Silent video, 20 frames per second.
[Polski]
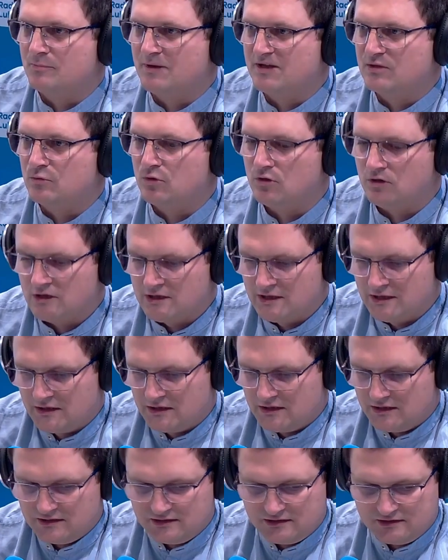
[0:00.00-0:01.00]
padło
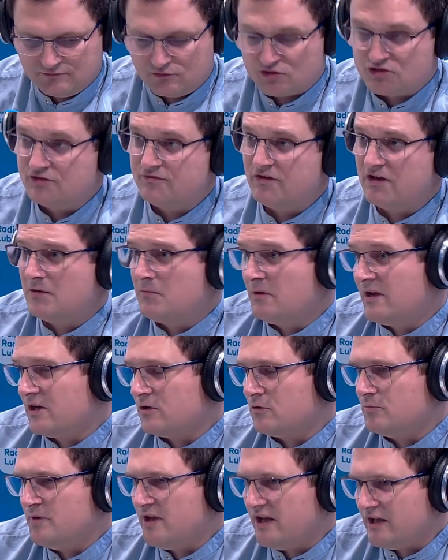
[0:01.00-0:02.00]
e, właściwie chyba
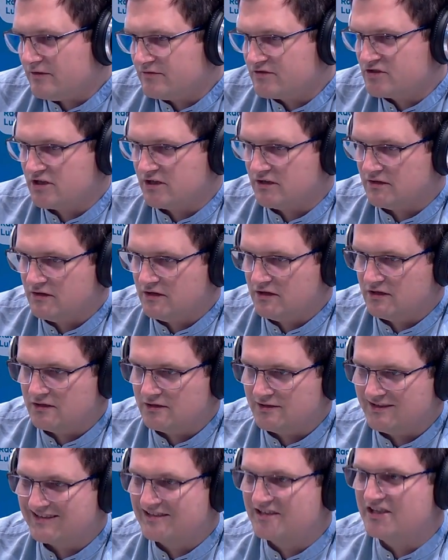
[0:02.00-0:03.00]
jako pierwsze e,
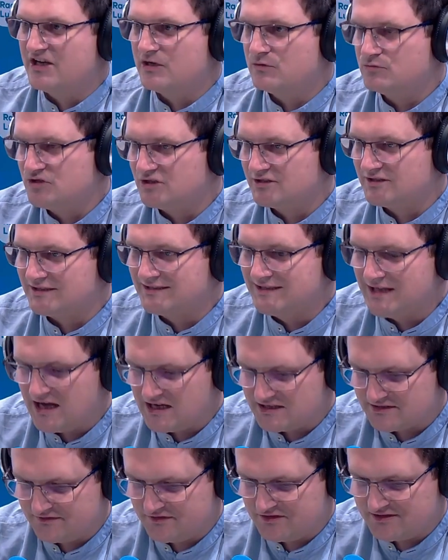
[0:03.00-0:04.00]
na giełdzie tych
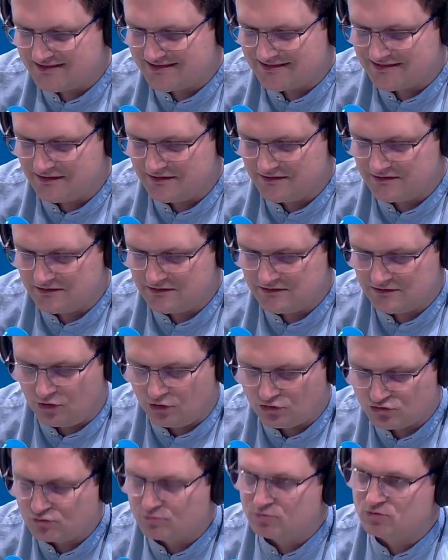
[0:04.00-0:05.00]
nazwisk e,
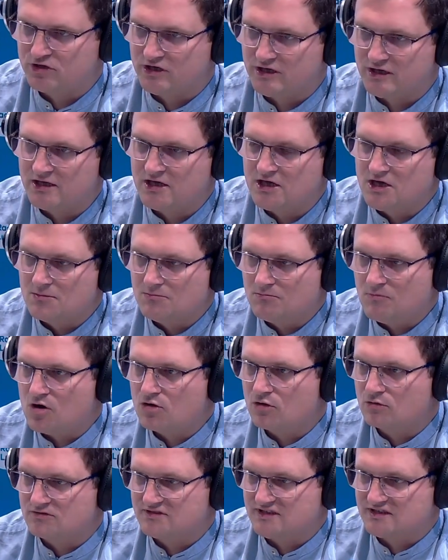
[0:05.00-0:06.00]
osób, które
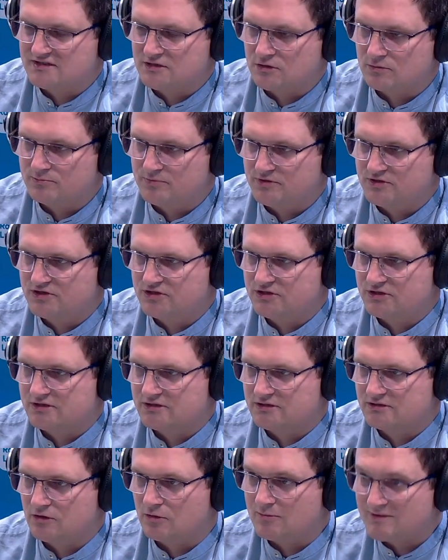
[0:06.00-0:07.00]
mogą zastąpić
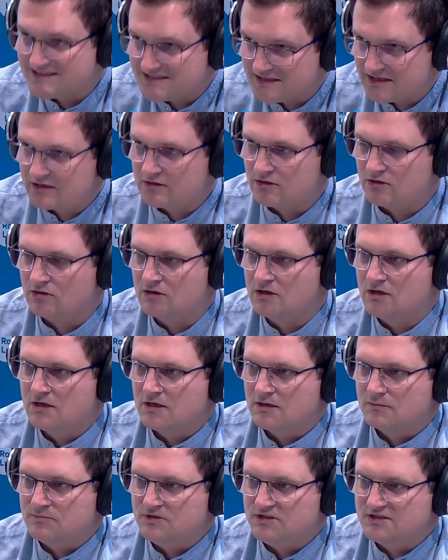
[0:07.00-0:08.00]
obecnego
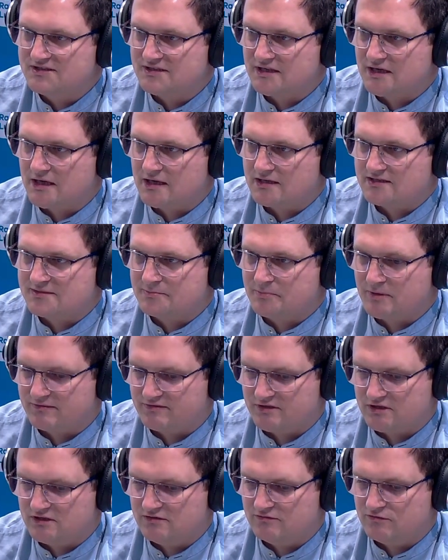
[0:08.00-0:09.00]
ministra
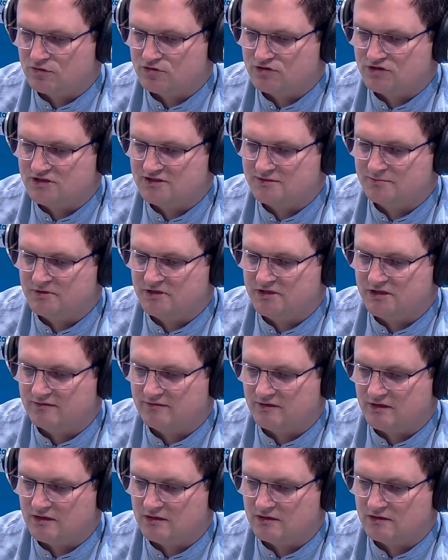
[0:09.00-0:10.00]
sprawiedliwości
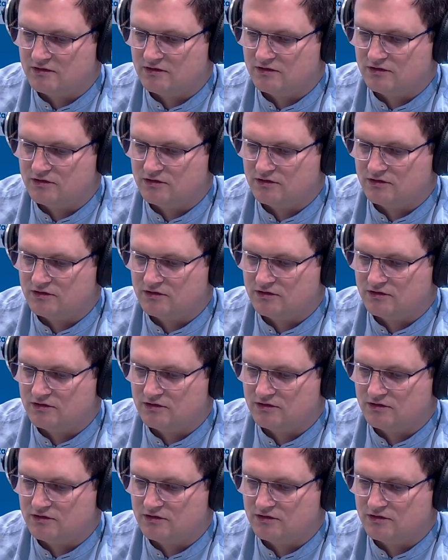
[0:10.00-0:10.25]
Zbigniewa